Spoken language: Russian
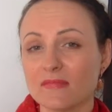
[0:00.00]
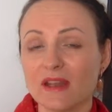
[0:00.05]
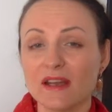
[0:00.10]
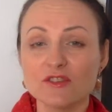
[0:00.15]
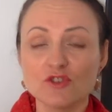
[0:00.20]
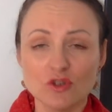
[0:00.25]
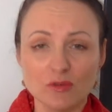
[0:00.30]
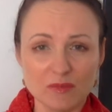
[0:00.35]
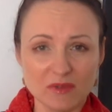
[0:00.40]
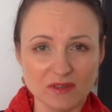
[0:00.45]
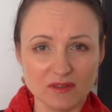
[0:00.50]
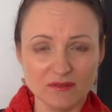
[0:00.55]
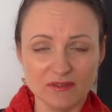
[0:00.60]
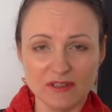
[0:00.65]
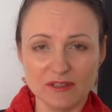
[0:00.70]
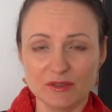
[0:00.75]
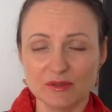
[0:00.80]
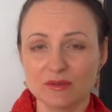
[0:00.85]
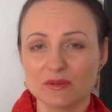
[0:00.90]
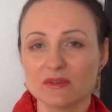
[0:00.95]
О чем я
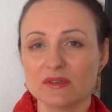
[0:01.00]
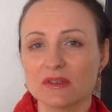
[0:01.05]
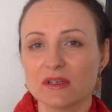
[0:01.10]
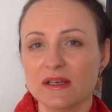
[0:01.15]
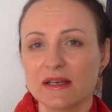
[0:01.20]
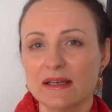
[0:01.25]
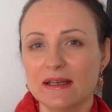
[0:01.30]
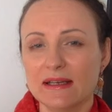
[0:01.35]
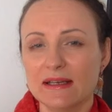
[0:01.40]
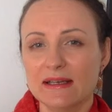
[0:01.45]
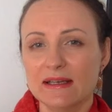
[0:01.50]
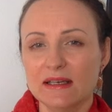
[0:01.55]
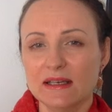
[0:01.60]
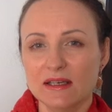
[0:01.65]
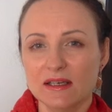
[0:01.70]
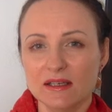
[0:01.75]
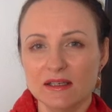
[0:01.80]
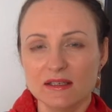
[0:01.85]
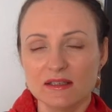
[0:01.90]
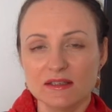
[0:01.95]
говорю?
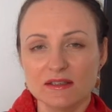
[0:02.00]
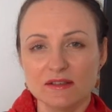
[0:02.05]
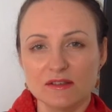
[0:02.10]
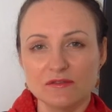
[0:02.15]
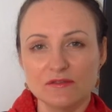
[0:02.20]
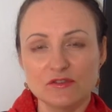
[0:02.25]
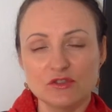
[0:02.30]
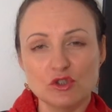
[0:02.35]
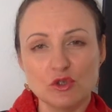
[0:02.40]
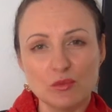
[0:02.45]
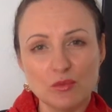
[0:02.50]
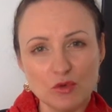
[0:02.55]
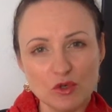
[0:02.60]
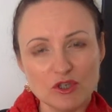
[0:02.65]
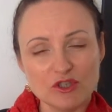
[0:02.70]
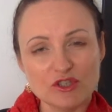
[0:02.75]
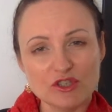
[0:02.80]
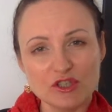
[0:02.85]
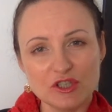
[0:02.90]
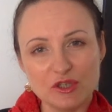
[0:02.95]
Все
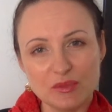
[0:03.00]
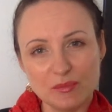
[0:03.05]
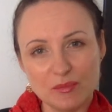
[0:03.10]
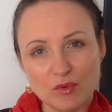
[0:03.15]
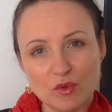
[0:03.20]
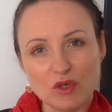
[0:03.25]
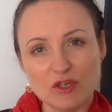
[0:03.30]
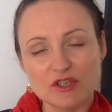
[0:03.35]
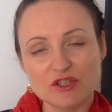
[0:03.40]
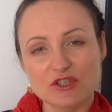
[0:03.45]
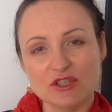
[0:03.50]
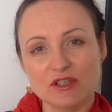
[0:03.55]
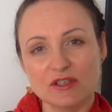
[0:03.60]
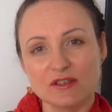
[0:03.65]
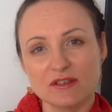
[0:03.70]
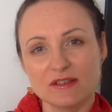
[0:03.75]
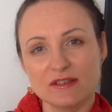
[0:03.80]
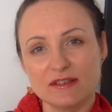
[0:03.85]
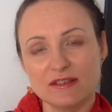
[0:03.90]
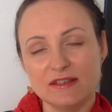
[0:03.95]
больше и
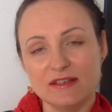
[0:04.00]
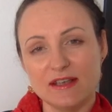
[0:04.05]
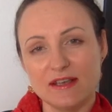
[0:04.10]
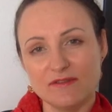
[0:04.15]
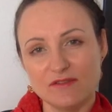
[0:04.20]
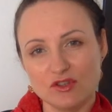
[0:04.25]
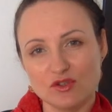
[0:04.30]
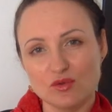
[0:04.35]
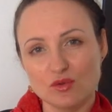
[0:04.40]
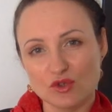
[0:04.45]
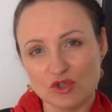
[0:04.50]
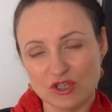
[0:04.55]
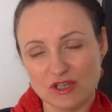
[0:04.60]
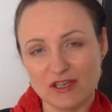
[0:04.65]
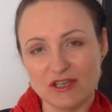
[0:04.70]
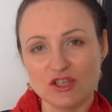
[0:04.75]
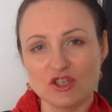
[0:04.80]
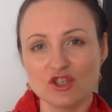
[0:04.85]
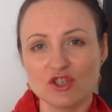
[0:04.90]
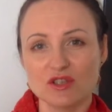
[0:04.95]
больше я вижу
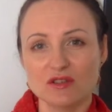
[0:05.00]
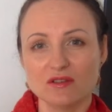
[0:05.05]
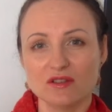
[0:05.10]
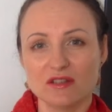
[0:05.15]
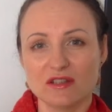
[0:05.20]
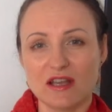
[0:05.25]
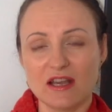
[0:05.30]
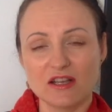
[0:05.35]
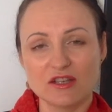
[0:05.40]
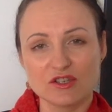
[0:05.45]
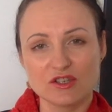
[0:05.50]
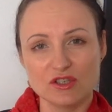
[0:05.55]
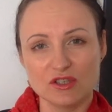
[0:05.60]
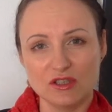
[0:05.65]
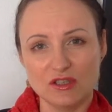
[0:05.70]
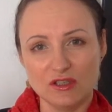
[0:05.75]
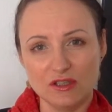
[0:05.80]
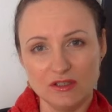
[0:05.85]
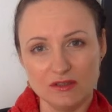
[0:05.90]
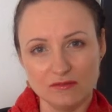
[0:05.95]
женщин, также
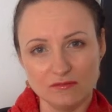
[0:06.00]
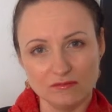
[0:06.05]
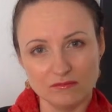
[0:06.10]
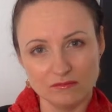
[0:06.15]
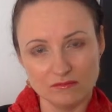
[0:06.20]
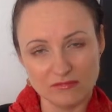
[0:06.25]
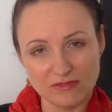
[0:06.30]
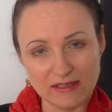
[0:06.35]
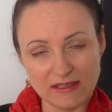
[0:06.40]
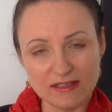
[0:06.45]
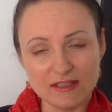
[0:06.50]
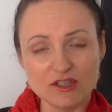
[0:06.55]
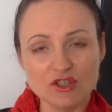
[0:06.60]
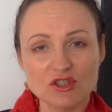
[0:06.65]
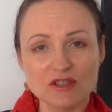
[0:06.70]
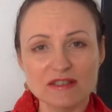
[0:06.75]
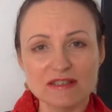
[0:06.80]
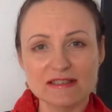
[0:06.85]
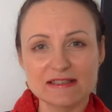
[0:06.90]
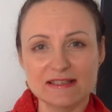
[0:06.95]
и на
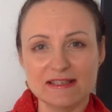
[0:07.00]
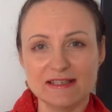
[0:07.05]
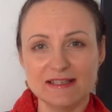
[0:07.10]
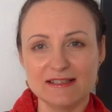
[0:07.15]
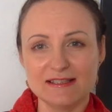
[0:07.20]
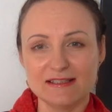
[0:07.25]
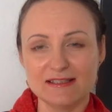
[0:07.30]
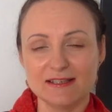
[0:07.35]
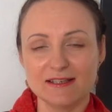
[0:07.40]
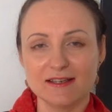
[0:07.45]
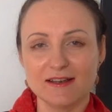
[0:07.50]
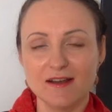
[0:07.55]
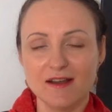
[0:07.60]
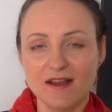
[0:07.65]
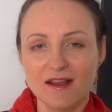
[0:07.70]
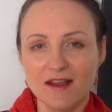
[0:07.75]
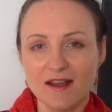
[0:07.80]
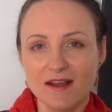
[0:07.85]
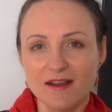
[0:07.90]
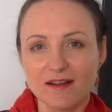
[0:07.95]
личных сессиях,
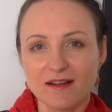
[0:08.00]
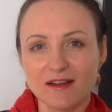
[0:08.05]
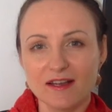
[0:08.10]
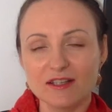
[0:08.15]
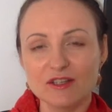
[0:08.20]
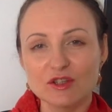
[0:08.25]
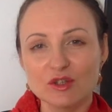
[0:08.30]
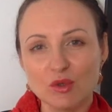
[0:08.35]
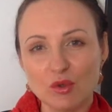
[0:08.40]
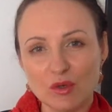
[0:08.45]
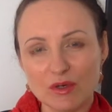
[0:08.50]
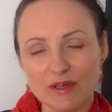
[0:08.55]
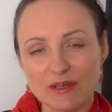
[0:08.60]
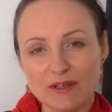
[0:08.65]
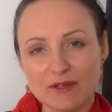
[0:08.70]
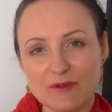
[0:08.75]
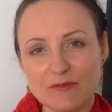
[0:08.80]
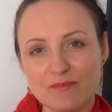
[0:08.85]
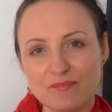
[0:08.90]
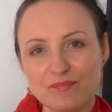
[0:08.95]

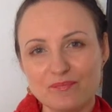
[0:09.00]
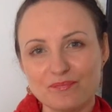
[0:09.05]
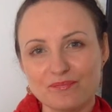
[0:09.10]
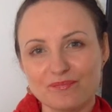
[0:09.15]
которые